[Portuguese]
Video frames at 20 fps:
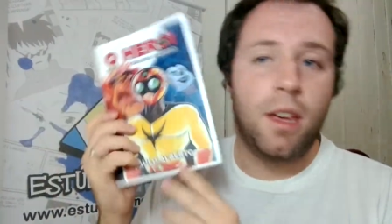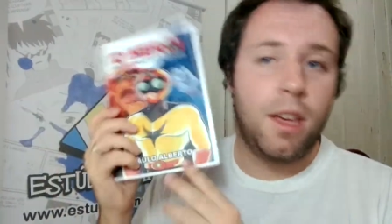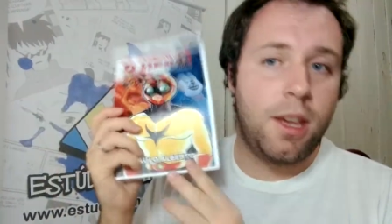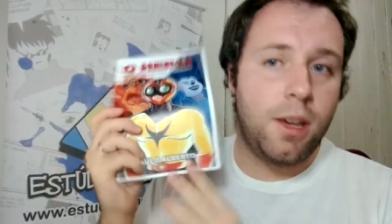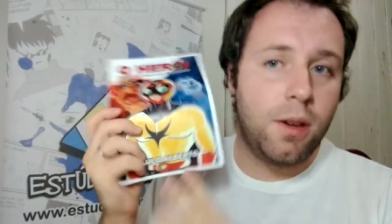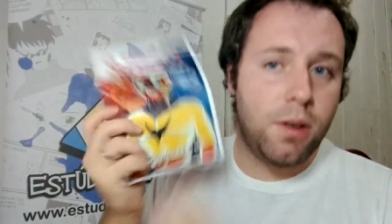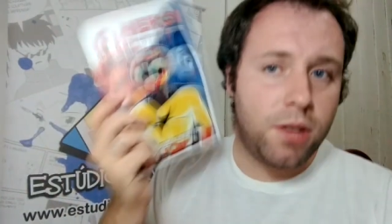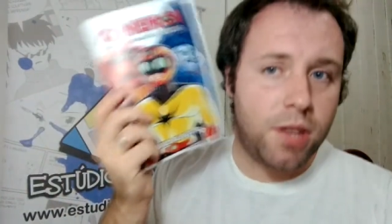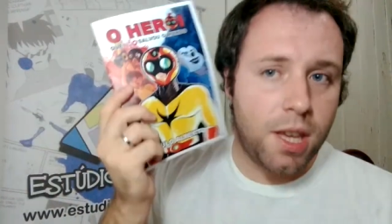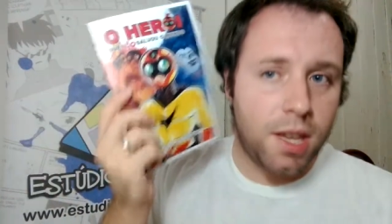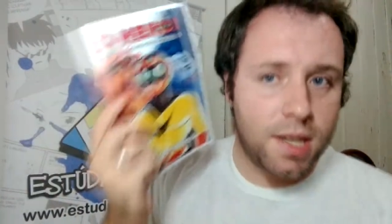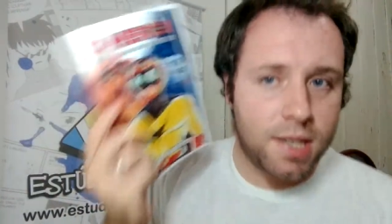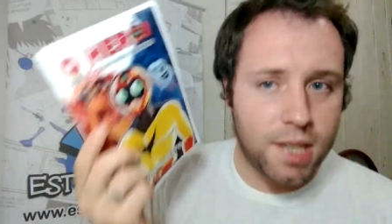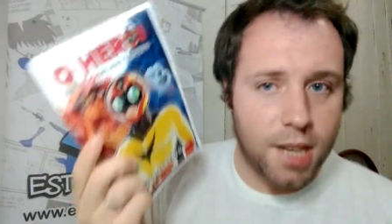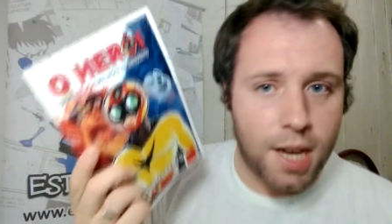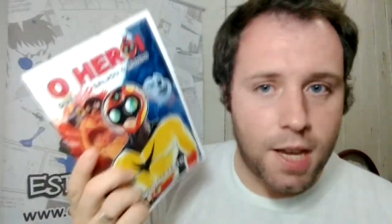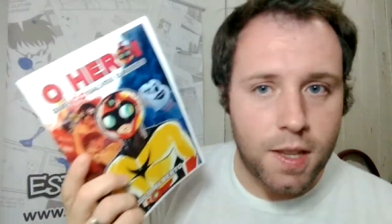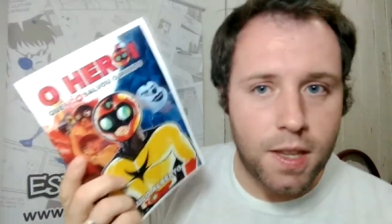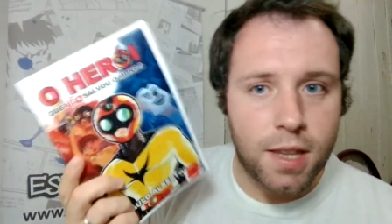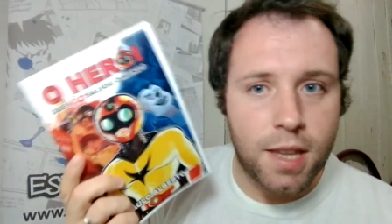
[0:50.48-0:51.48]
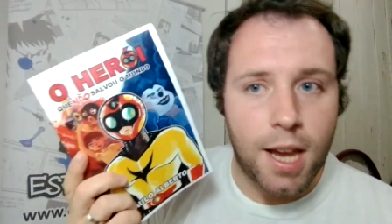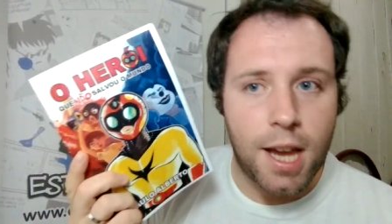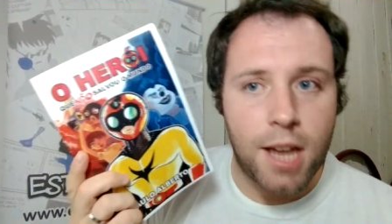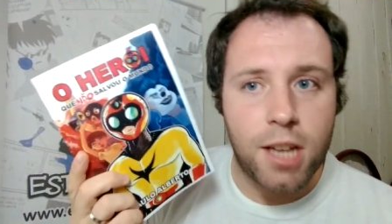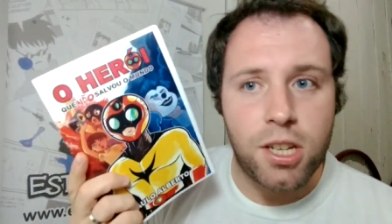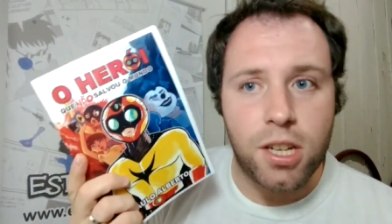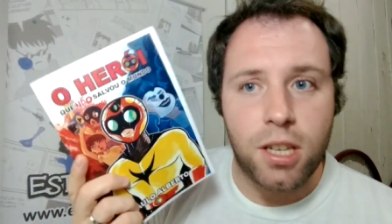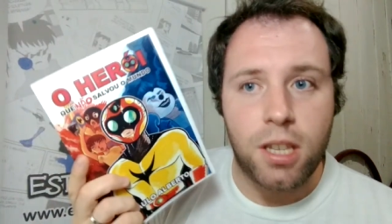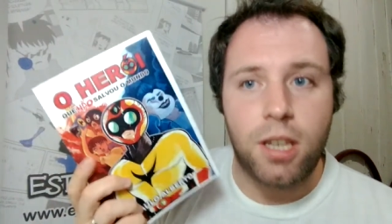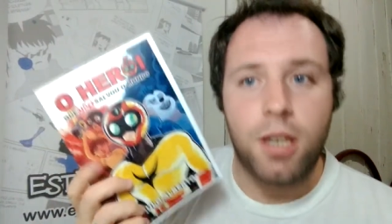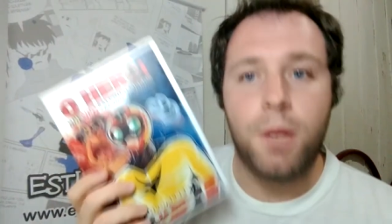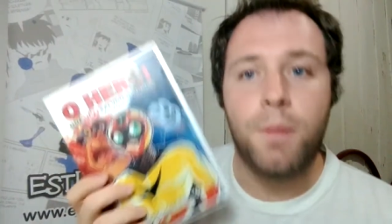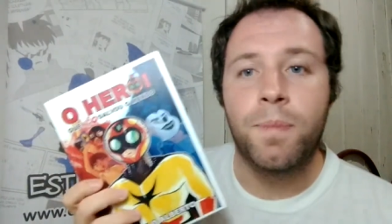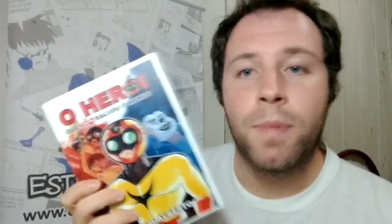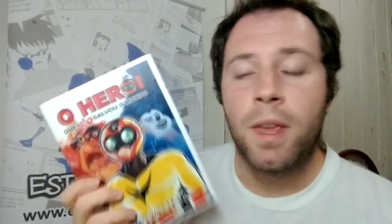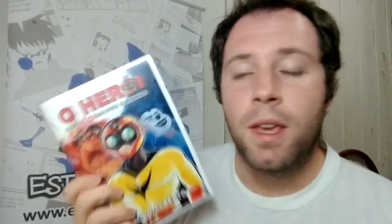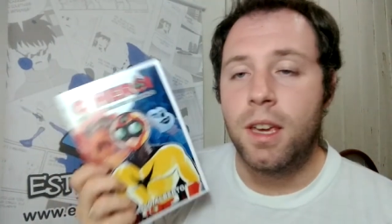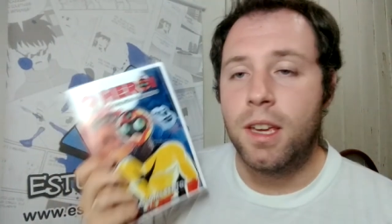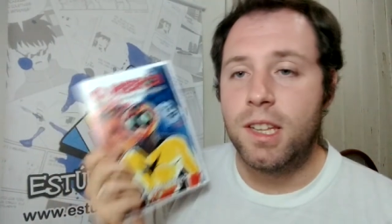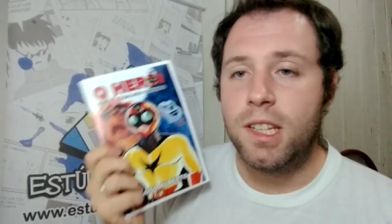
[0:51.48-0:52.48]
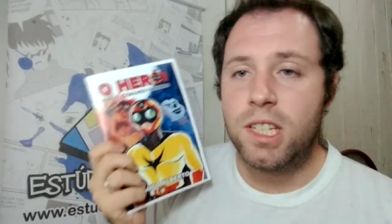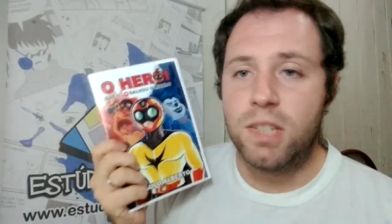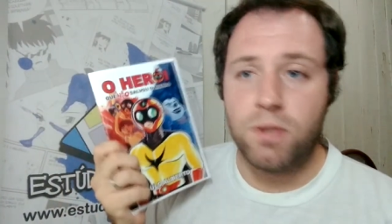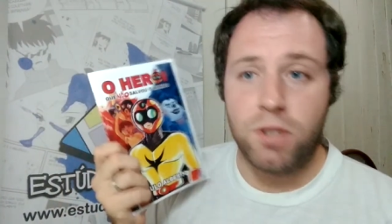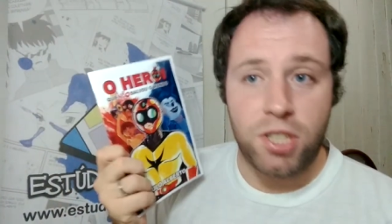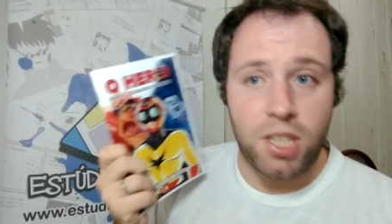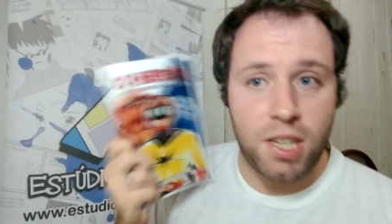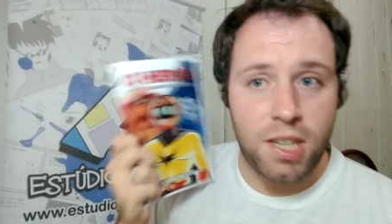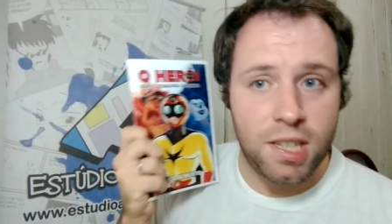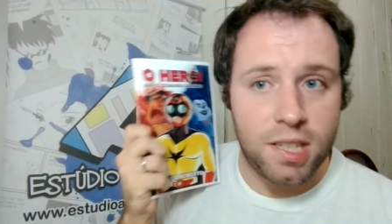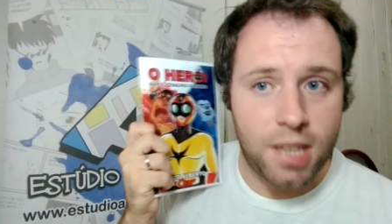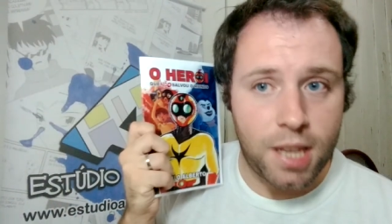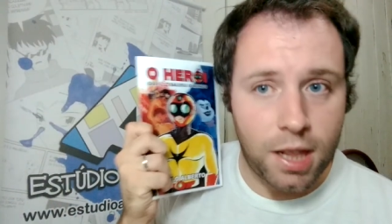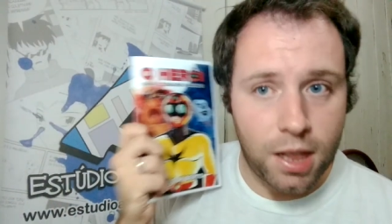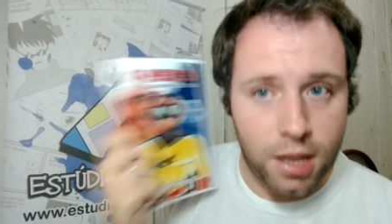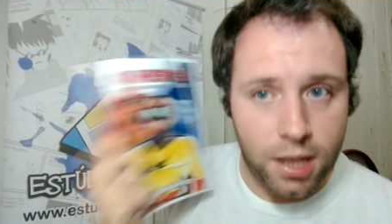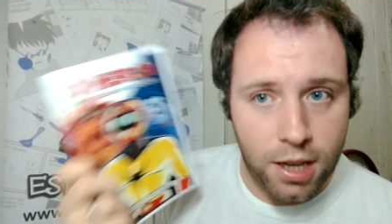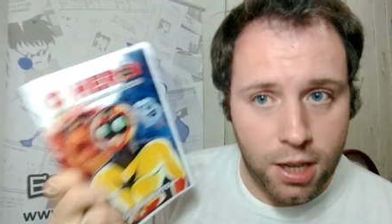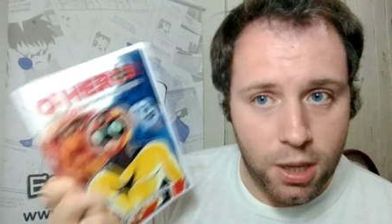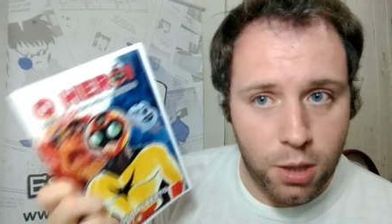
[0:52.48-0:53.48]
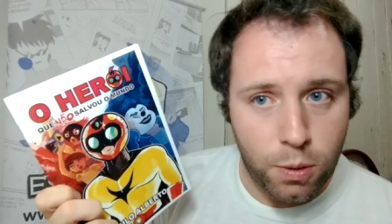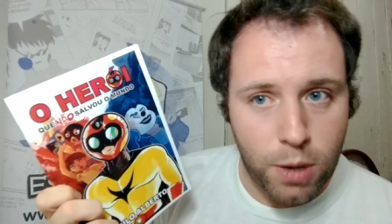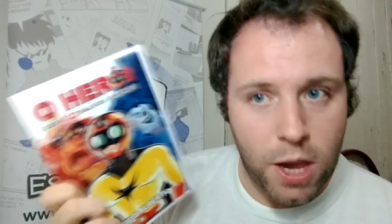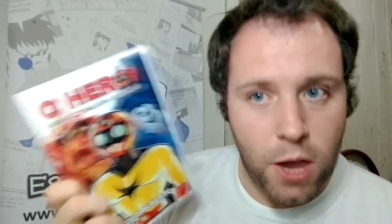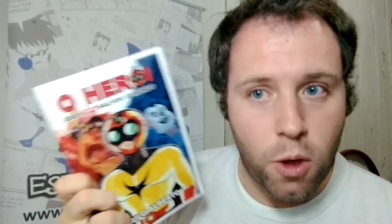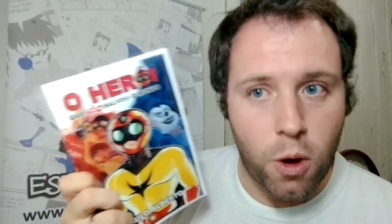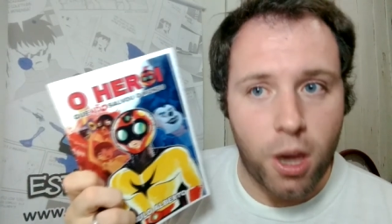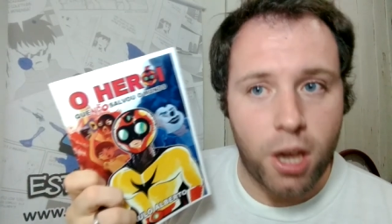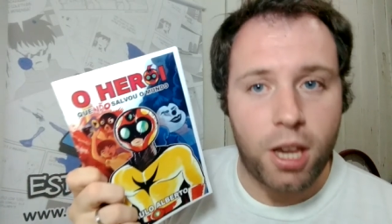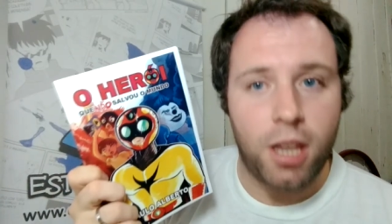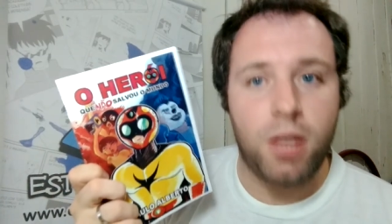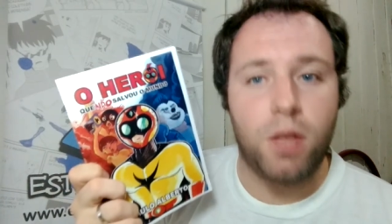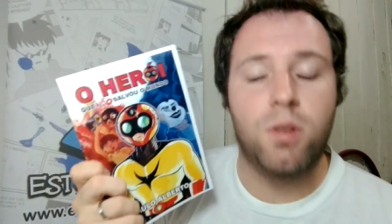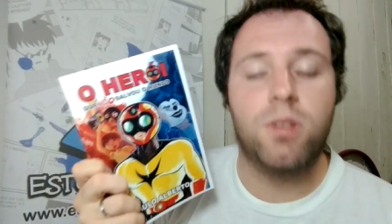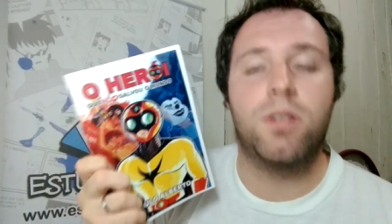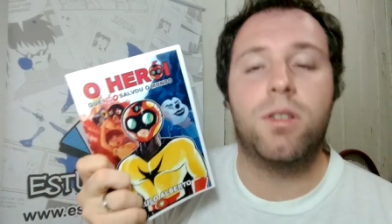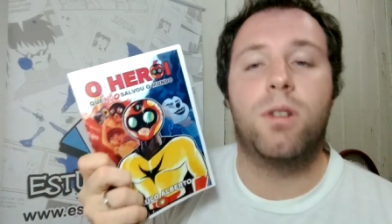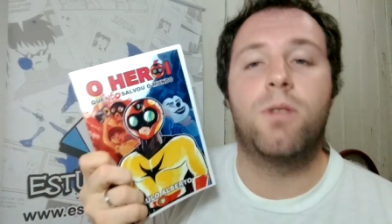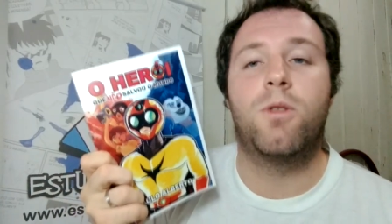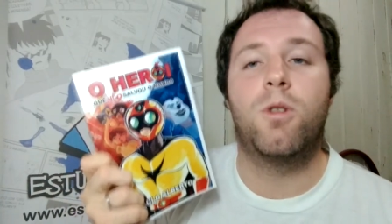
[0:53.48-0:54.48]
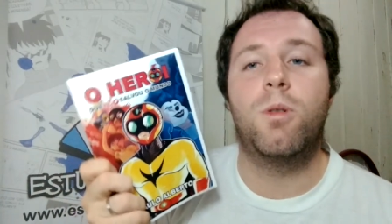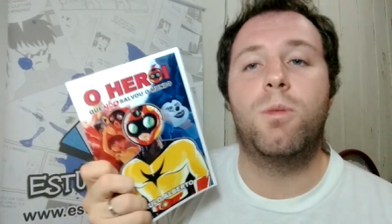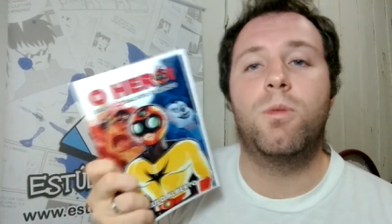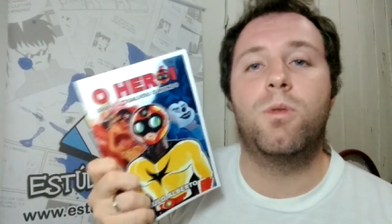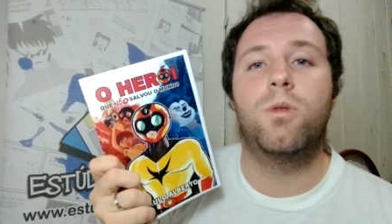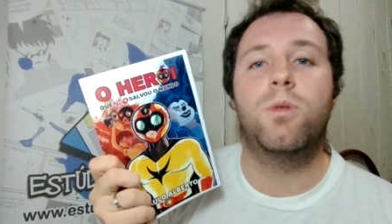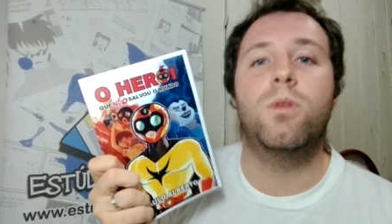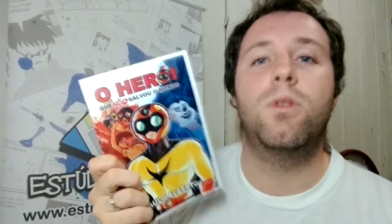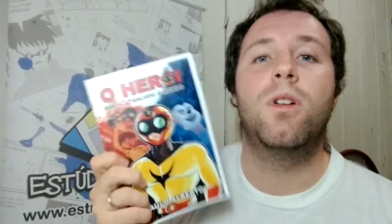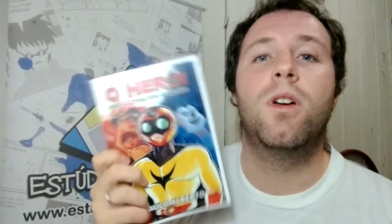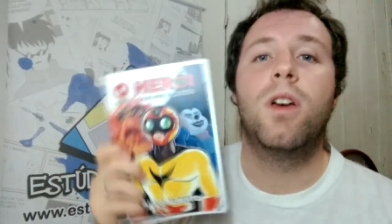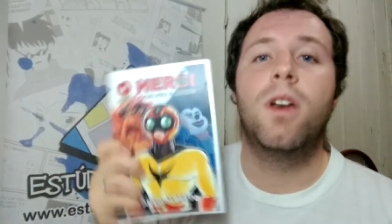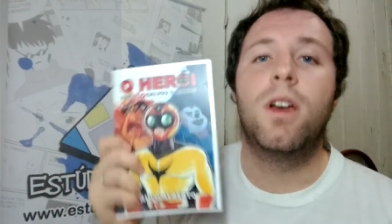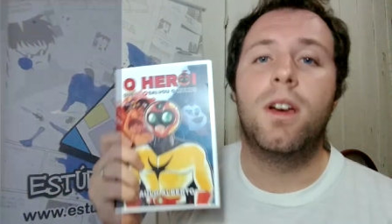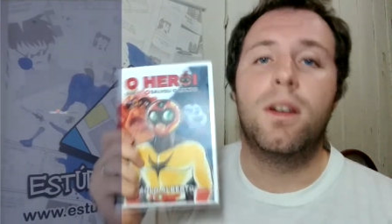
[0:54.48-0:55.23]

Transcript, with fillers: eu tenho essa raridade aqui. E se você quiser ler o herói que não salvou o mundo,